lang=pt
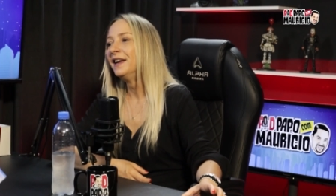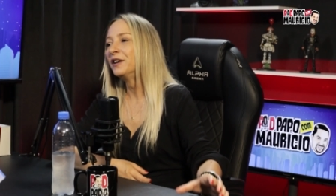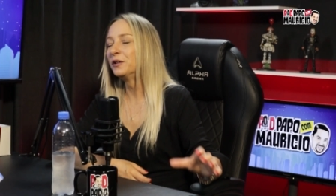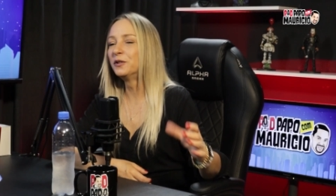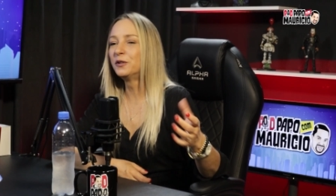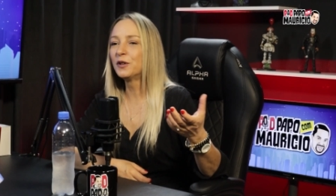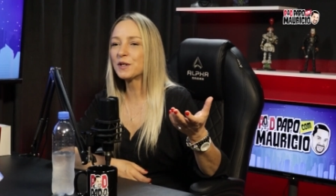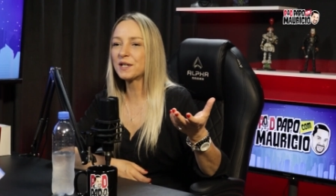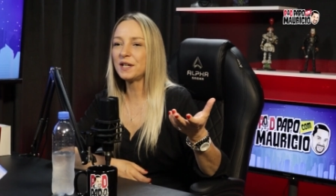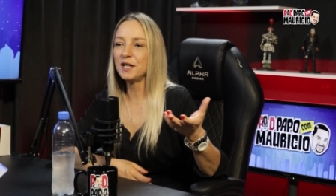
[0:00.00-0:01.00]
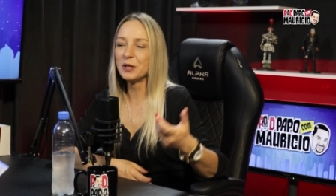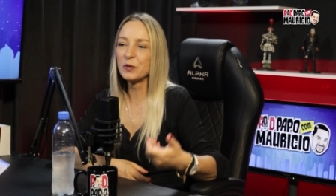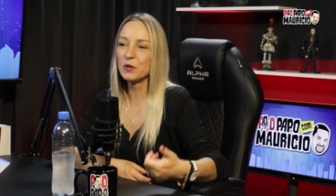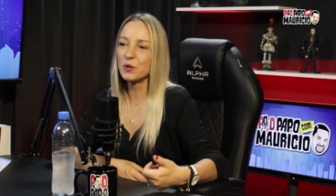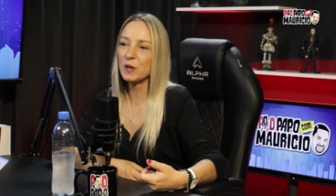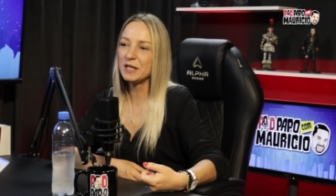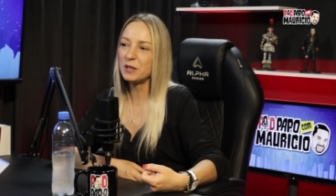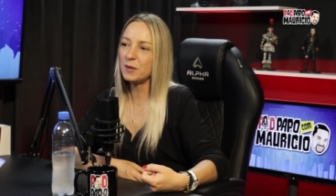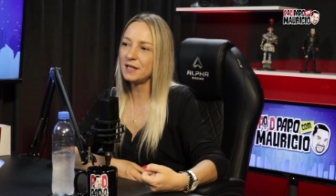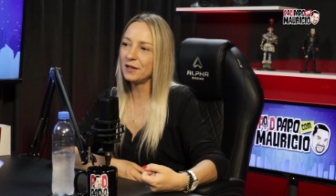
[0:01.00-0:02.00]
quando nós criamos o
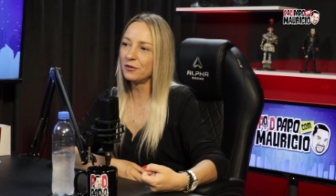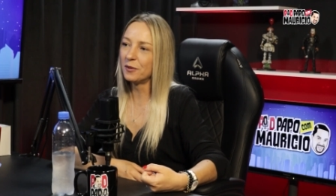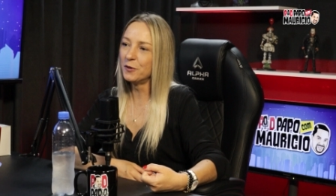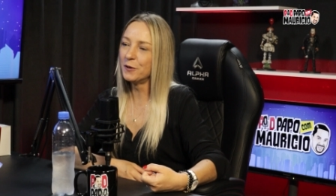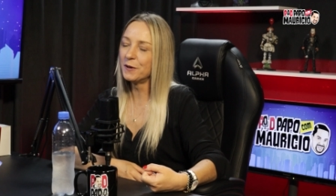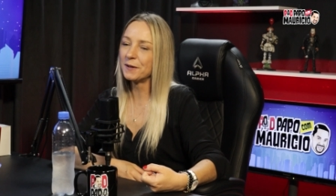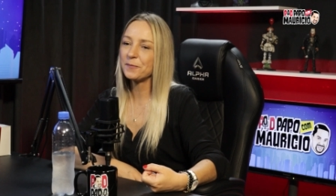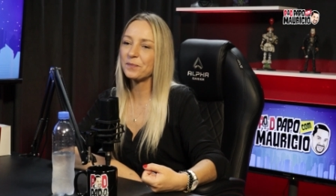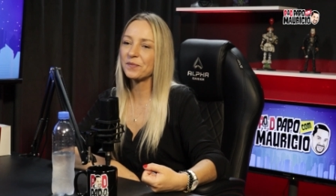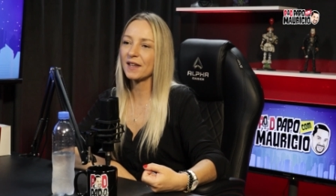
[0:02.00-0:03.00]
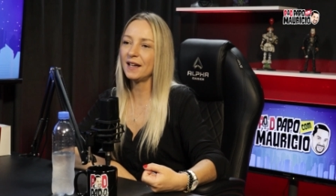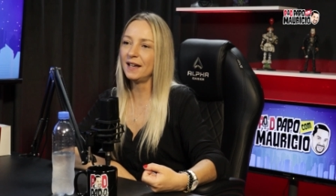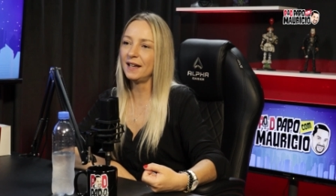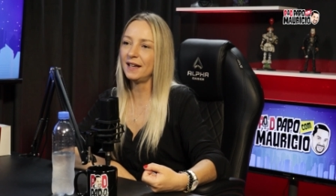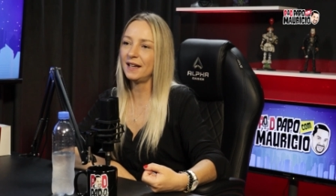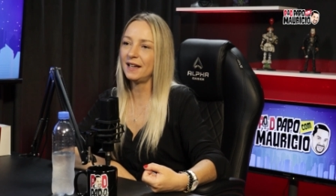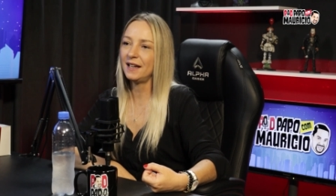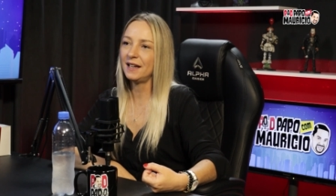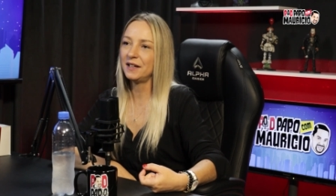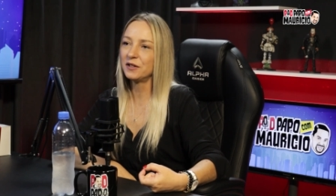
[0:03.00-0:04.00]
SPC do amor,
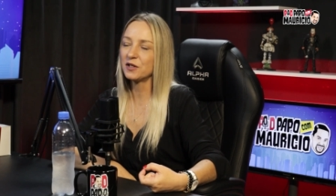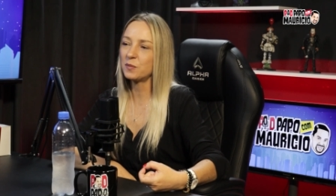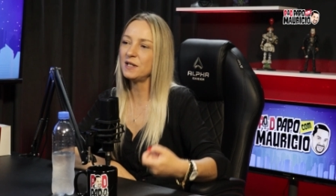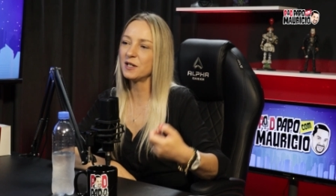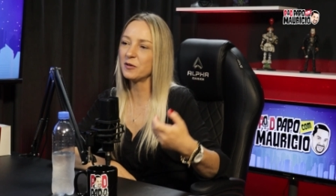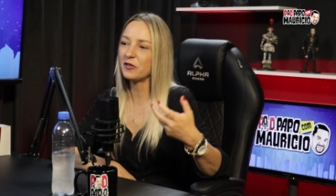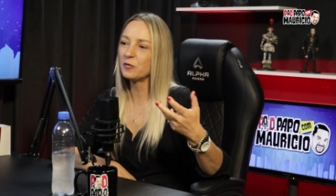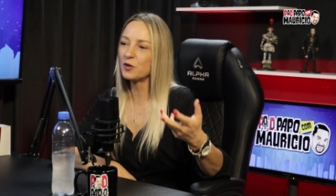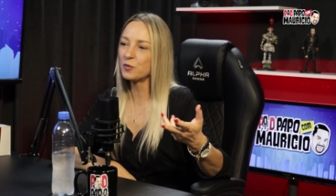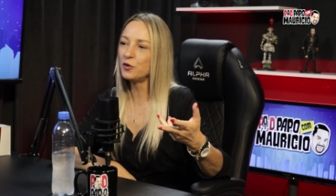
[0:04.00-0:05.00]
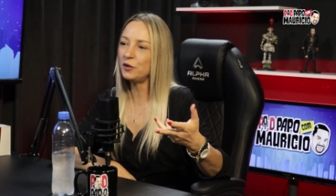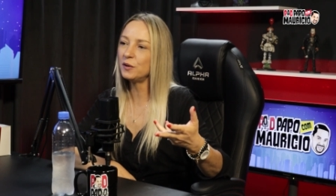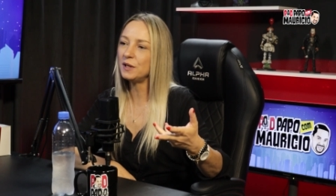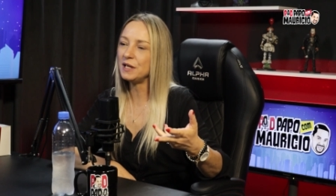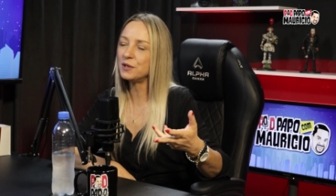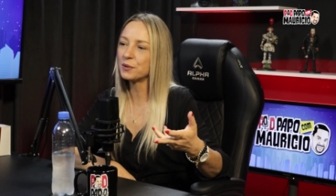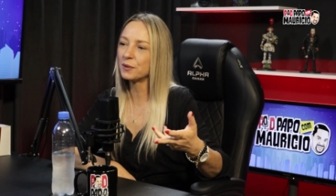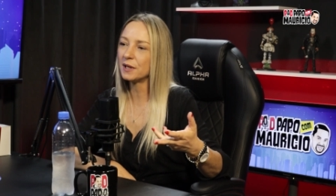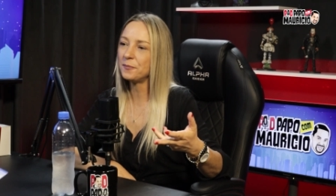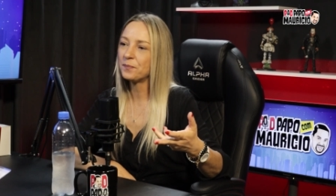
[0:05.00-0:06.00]
é... nós pensávamos muito nisso,
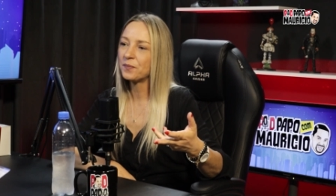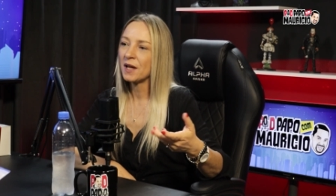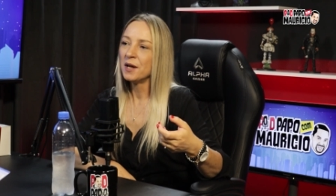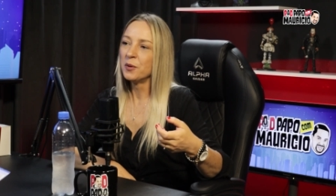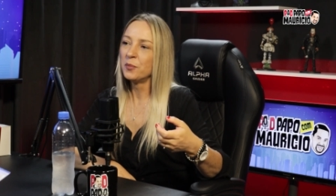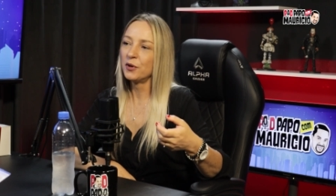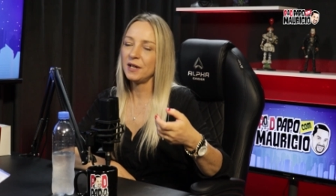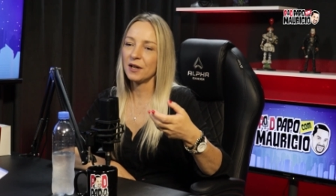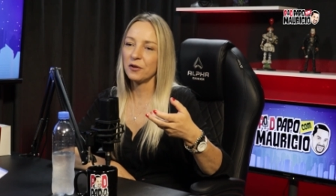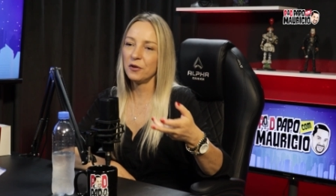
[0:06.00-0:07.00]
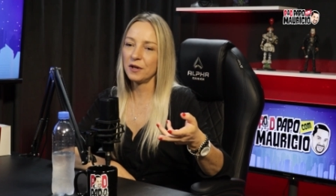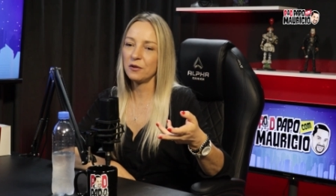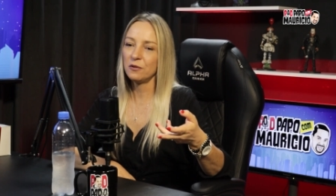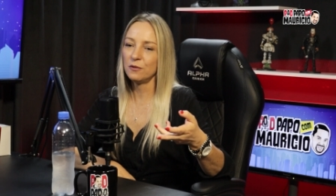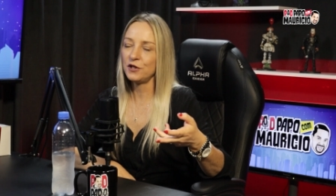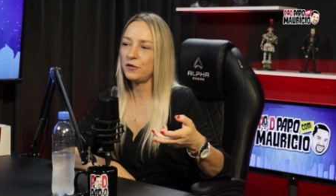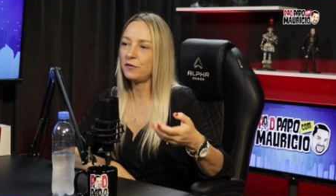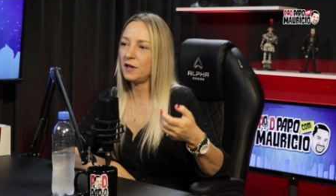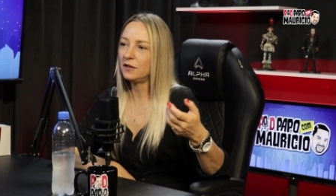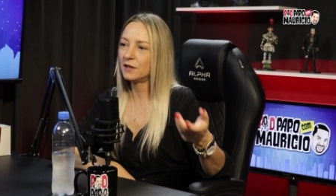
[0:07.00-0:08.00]
né? porque agora com o
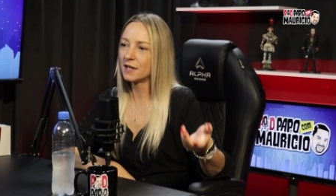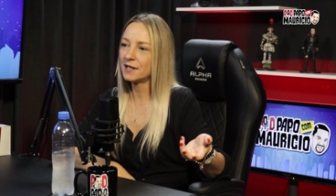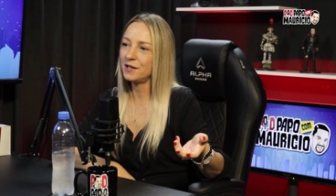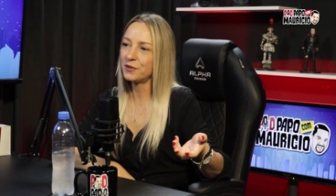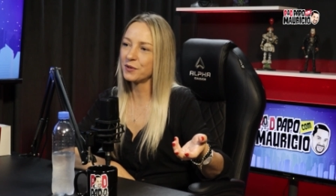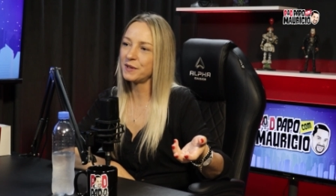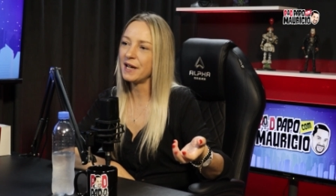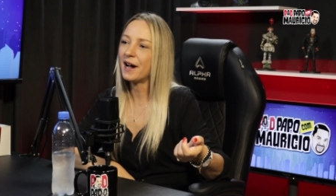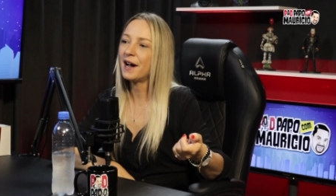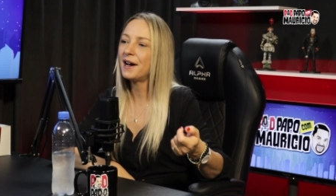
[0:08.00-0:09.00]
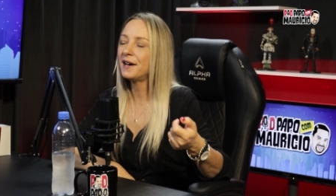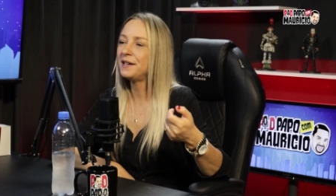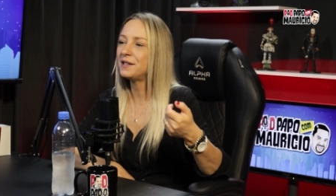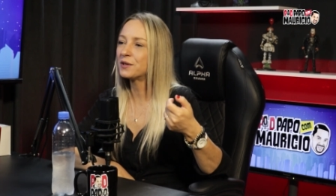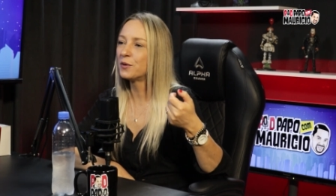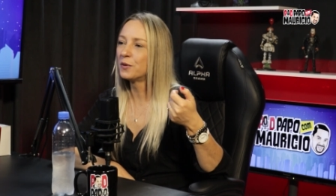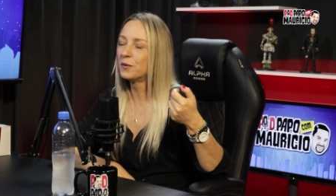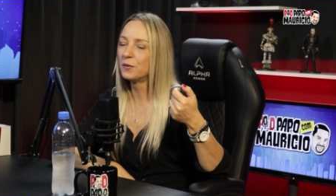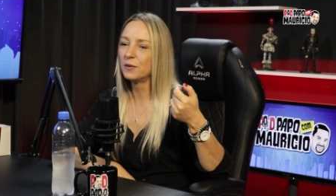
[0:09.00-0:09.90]
advento das redes sociais, com